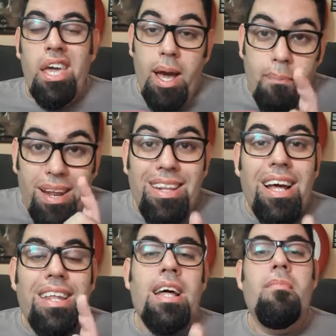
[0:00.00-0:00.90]
e aprender
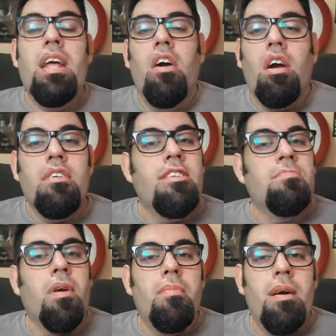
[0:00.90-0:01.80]
a lidar melhor com esses
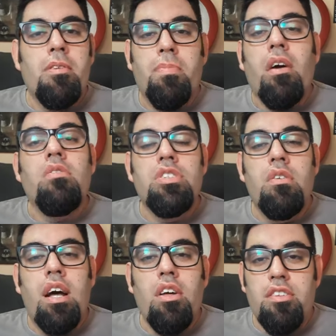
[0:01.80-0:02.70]
problemas para
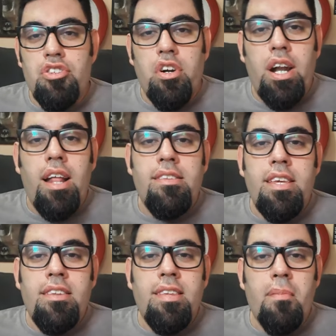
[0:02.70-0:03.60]
continuar a nossa jornada e
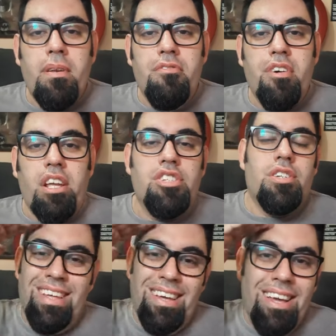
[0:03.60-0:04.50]
seguir sempre em
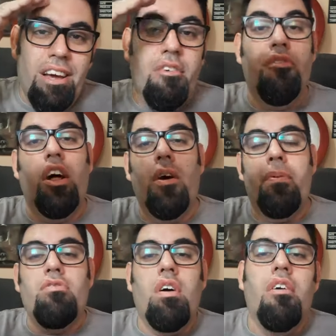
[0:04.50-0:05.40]
frente. Falou,
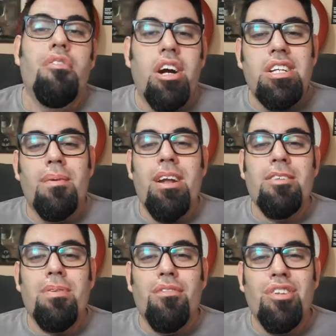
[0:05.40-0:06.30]
pessoal. Um forte
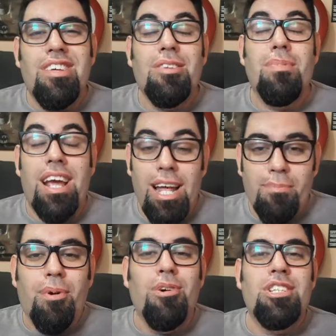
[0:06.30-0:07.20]
abraço para vocês. Obrigado
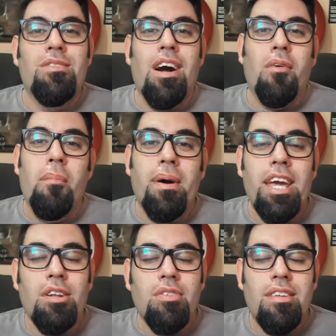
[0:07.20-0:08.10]
por continuar
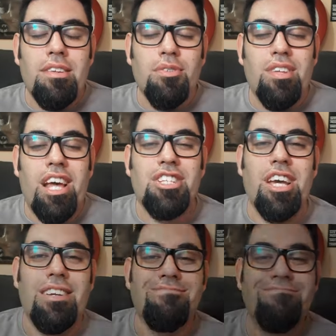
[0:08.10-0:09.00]
acompanhando Sessão 7
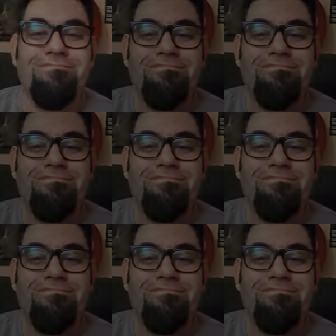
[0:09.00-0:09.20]
aí.